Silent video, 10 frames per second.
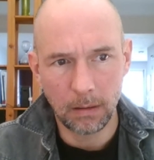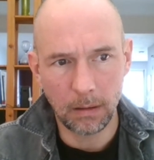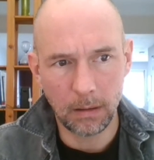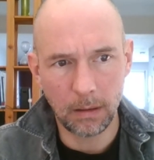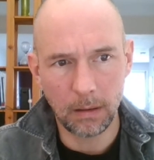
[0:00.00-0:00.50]

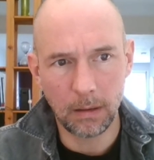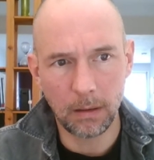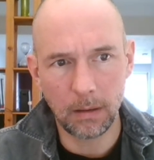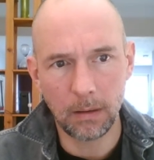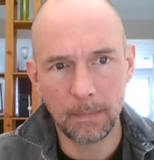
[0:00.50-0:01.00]

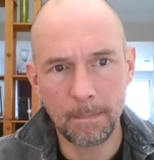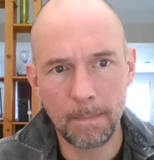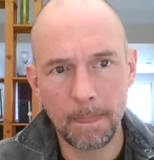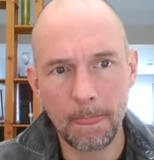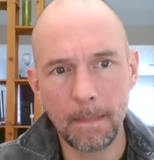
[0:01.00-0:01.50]

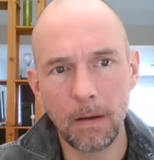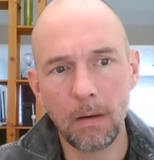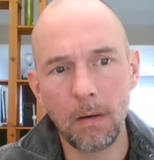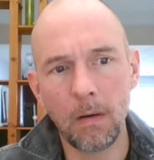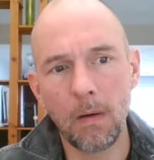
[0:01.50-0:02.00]
euh,
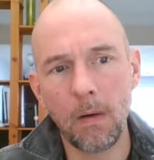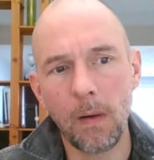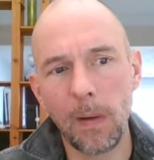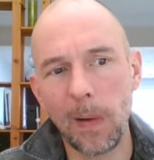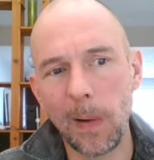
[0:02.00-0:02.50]

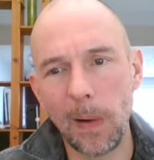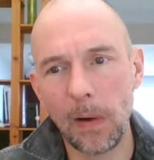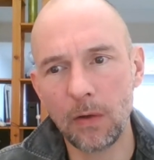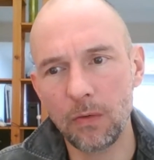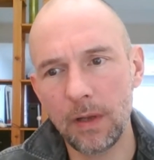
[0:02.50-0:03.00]
en
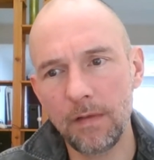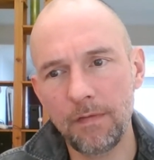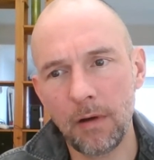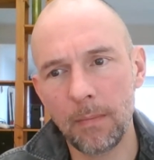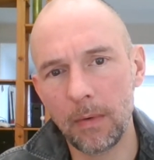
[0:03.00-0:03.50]
euh,
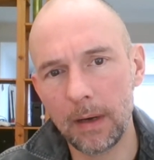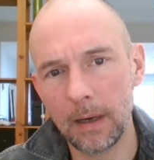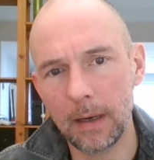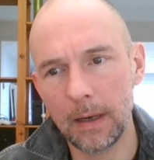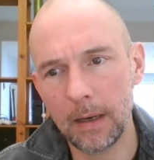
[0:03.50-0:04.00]
cuneiforme donc
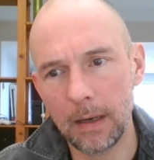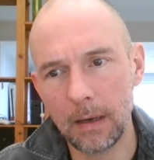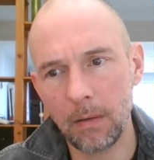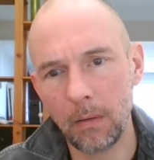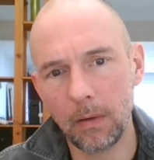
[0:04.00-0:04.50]
la, la,
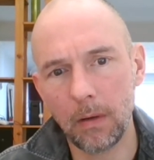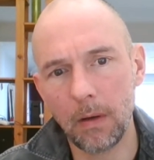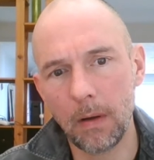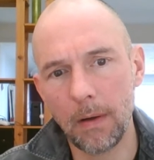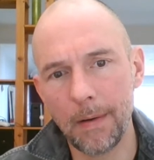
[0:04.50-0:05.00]
langue,
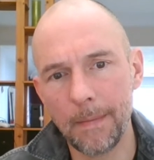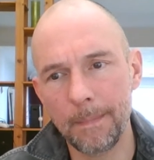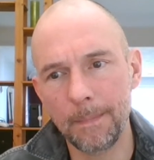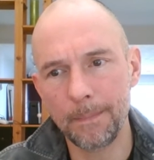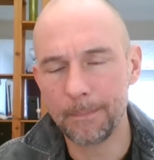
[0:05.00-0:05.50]
euh,
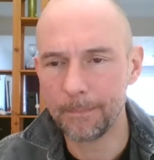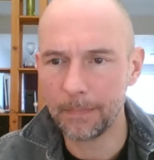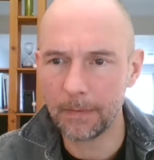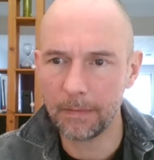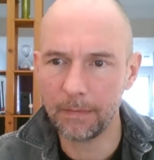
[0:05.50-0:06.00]

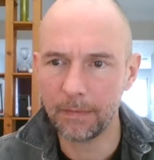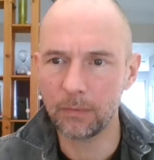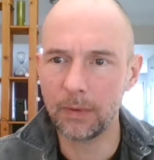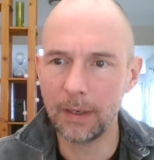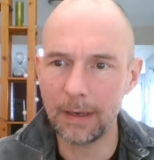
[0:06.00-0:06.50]
enfin,
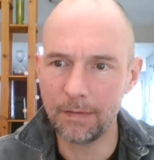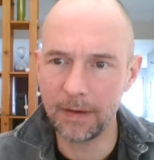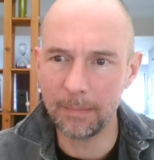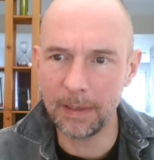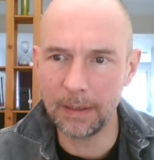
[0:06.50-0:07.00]

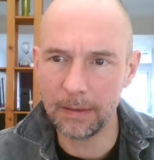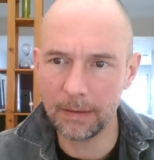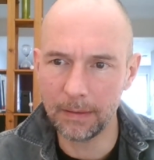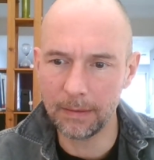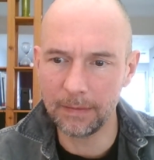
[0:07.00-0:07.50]
l'alphabet
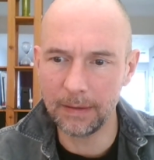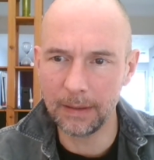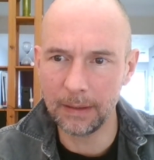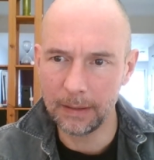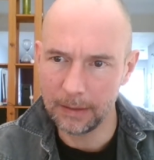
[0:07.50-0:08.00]

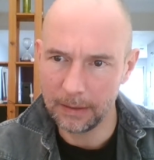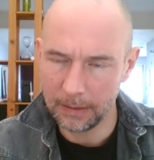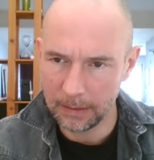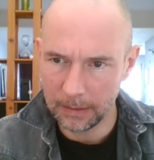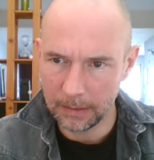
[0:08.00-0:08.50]
des
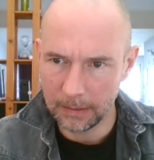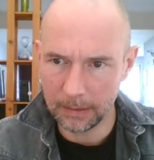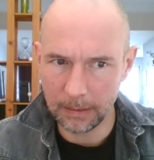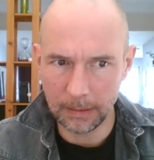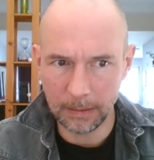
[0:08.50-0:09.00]

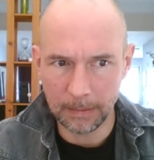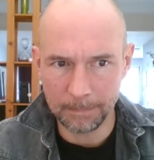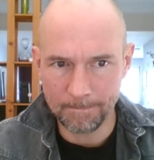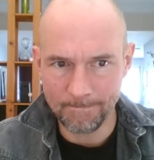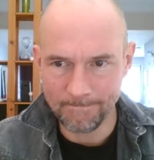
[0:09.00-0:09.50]

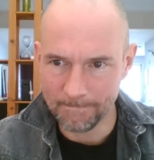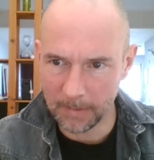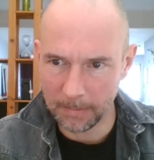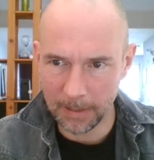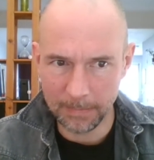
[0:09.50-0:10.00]

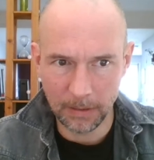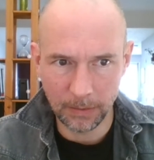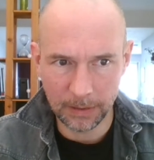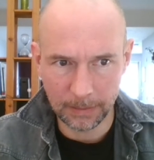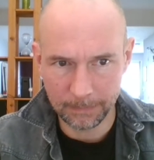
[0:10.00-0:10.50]

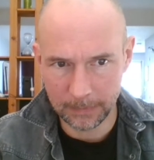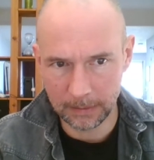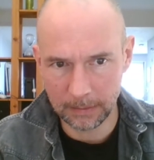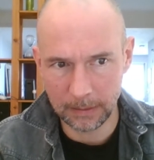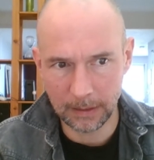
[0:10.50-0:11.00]
babyloniens
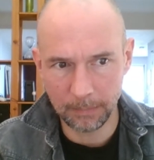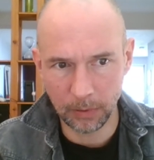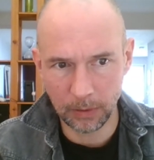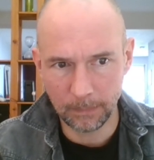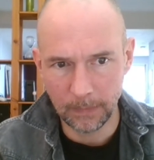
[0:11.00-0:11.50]
hein, à
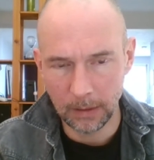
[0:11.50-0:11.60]
l'époque.